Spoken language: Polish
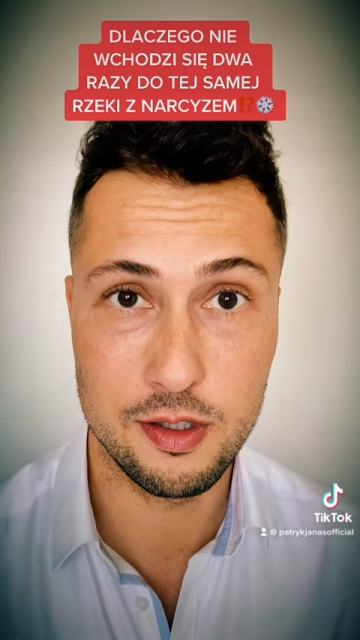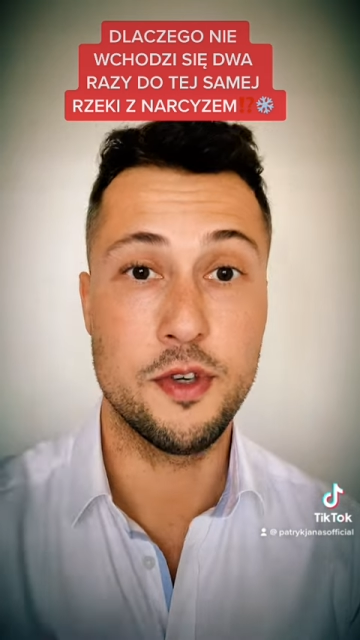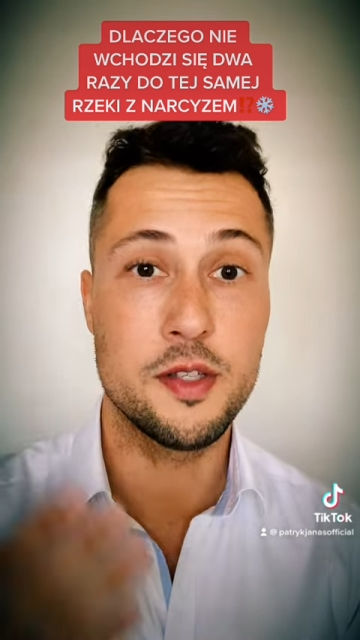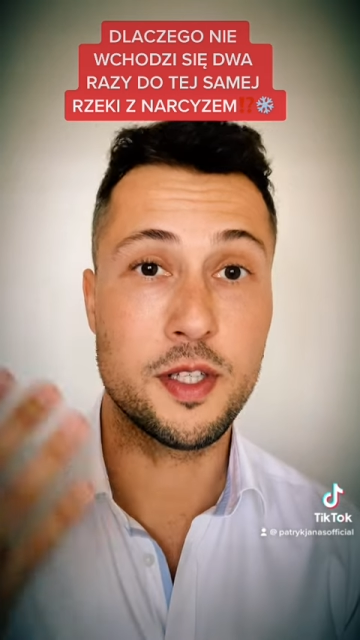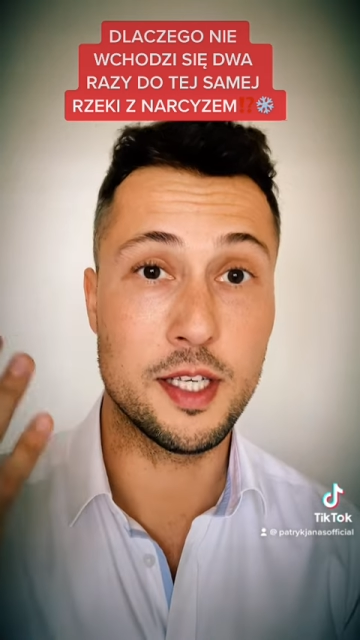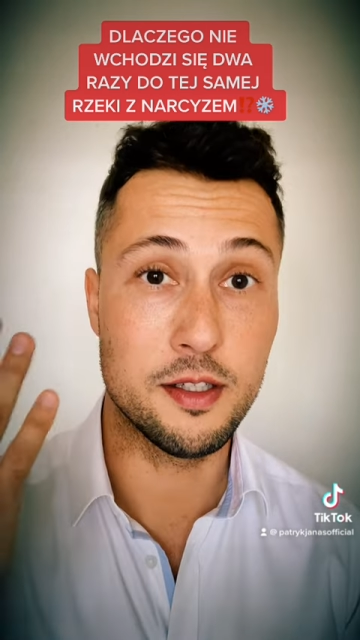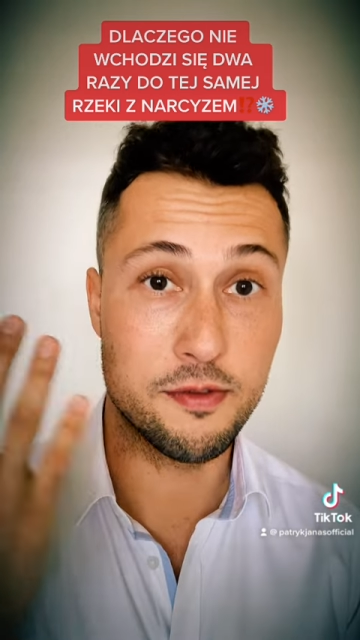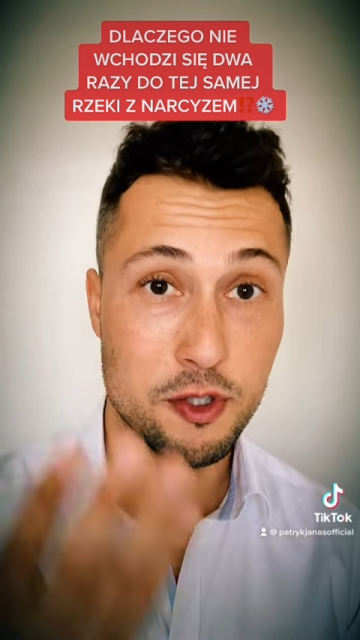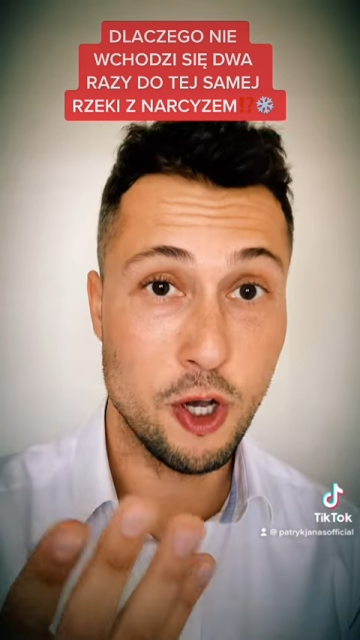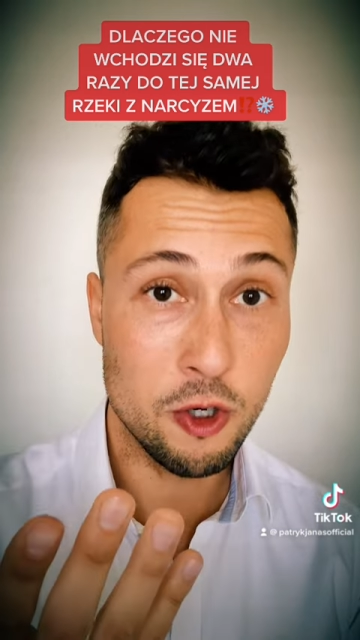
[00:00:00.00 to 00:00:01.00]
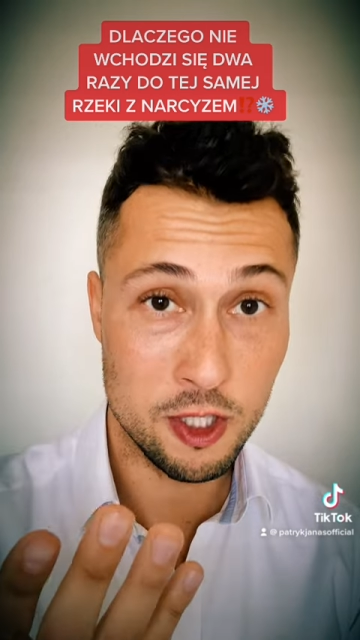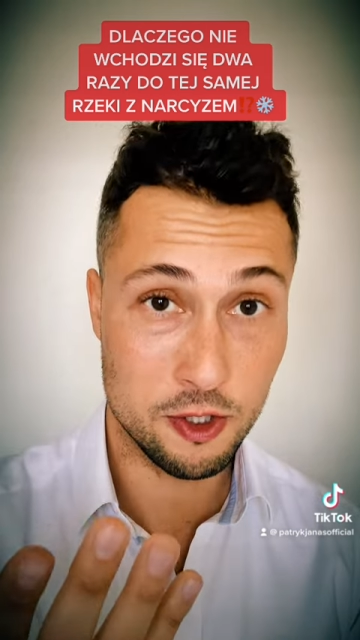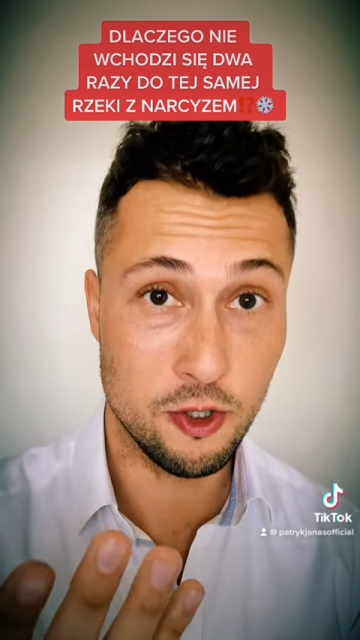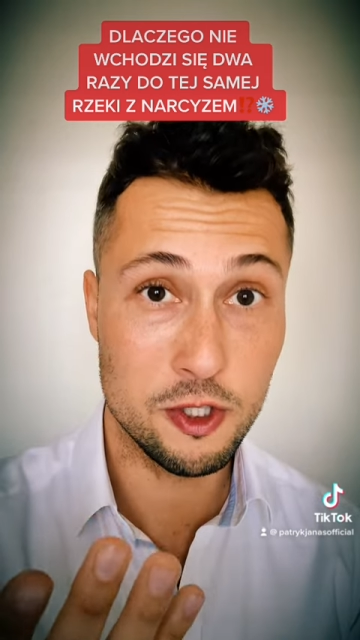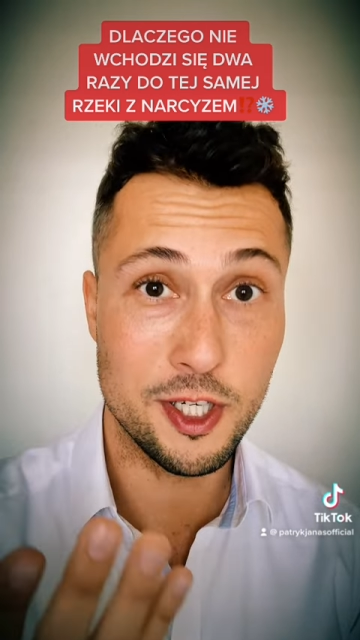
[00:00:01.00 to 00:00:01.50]
więc kiedy
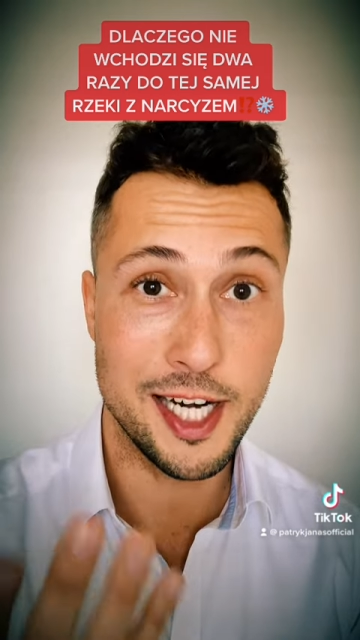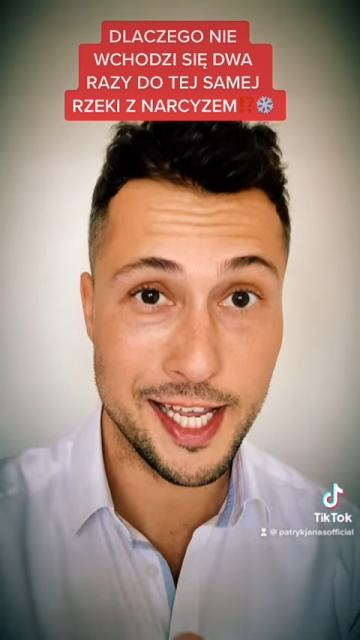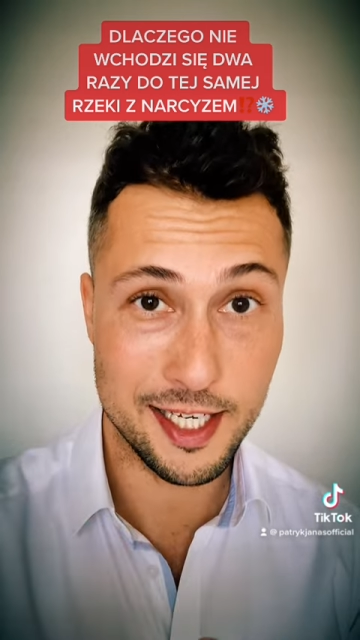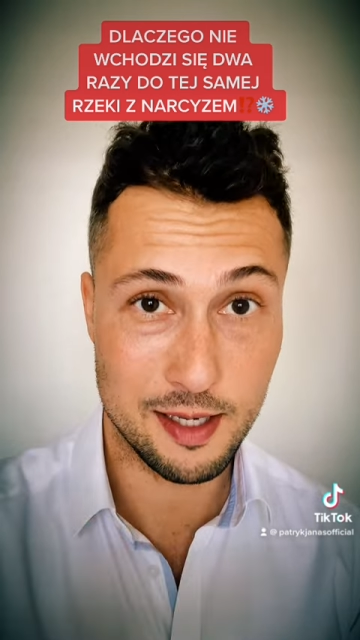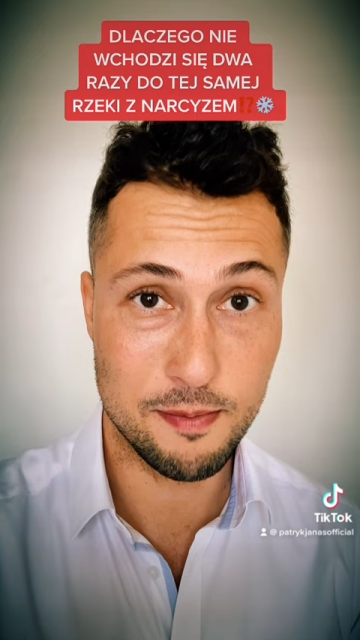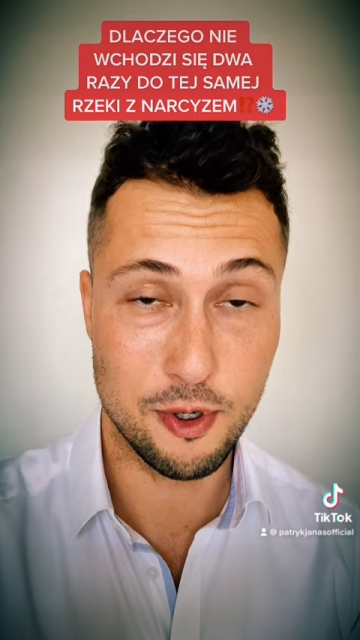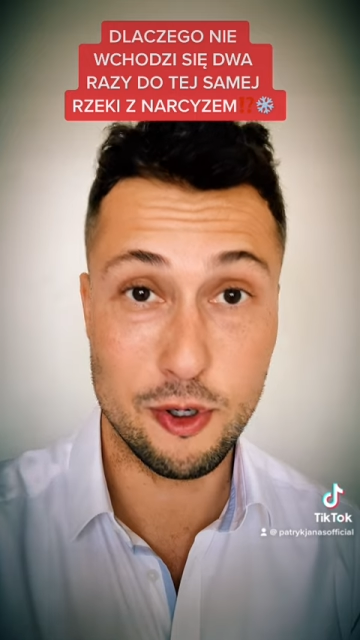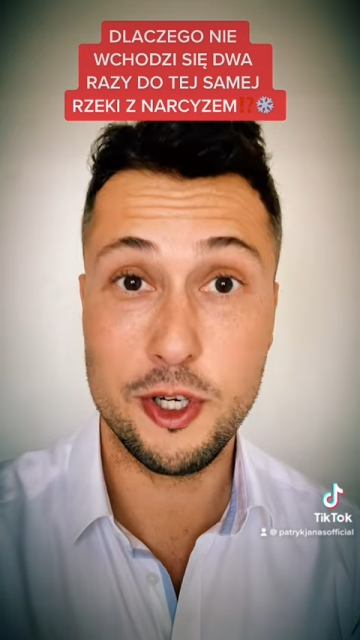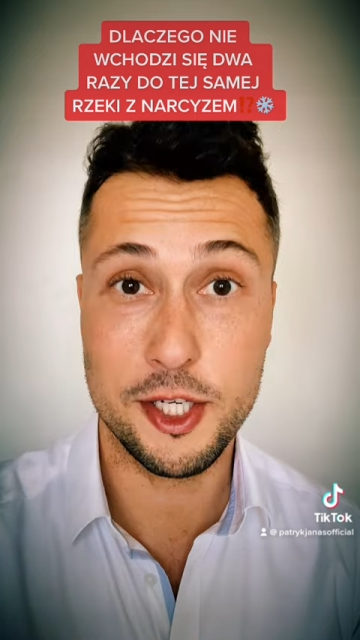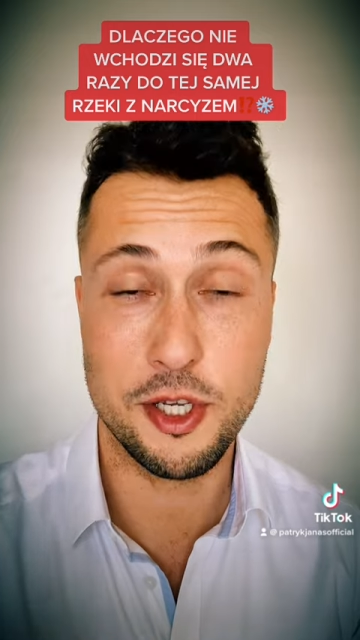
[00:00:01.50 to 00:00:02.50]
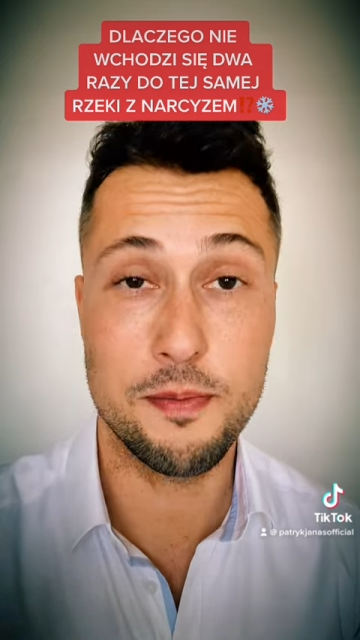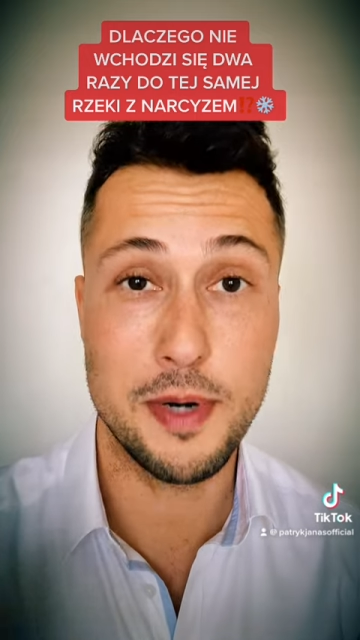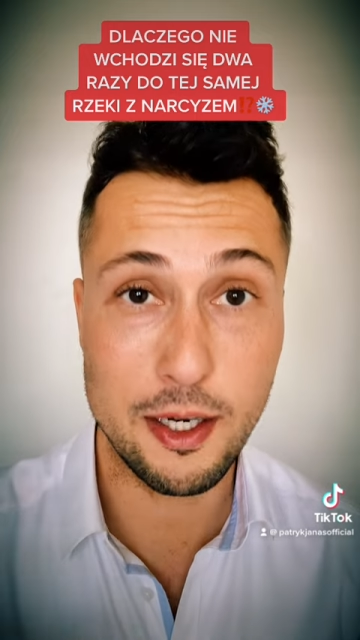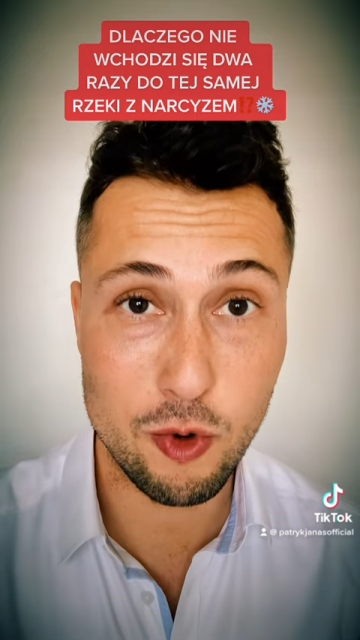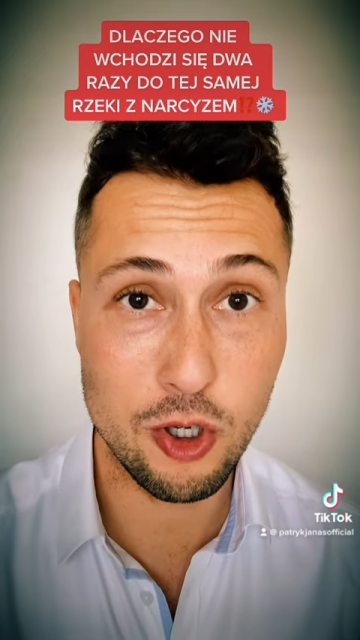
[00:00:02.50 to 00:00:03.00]
wyciągniesz do nich rękę po okresie
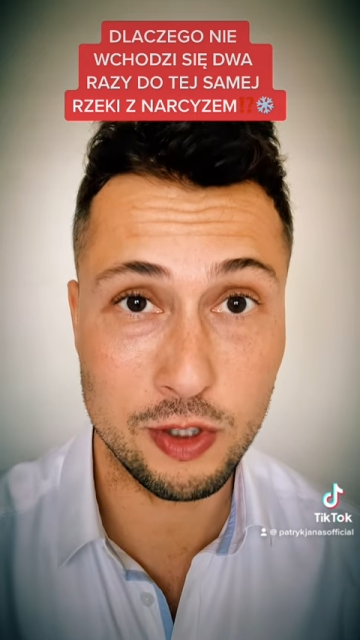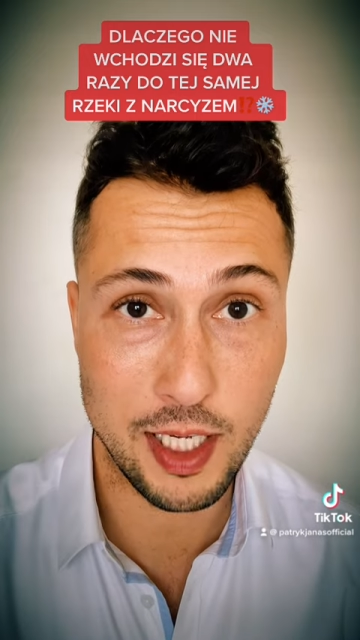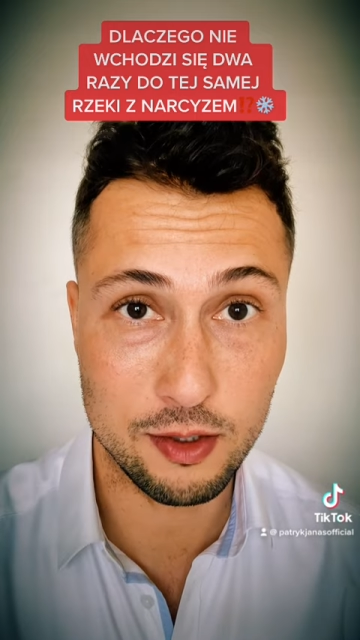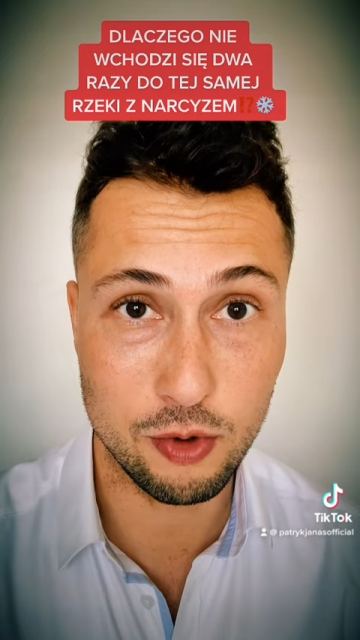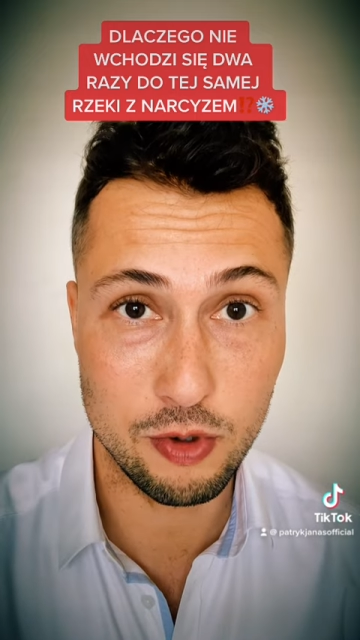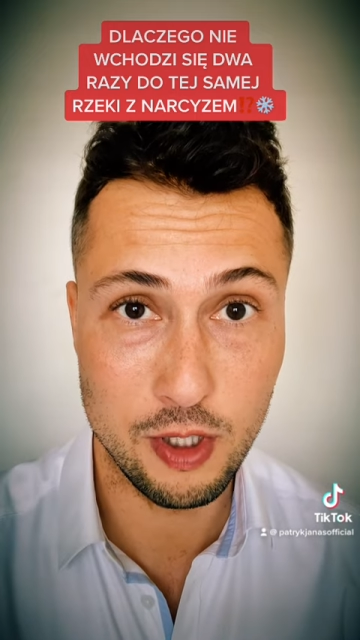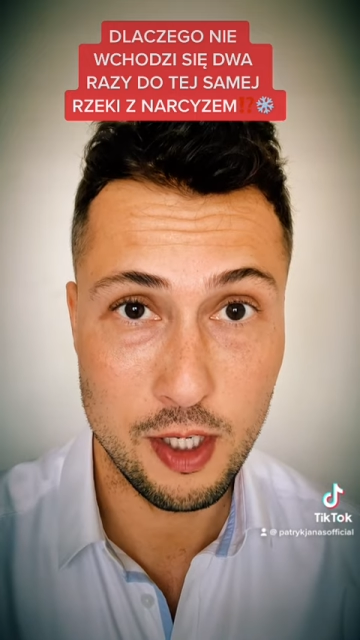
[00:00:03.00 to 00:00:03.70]
braku kontaktu,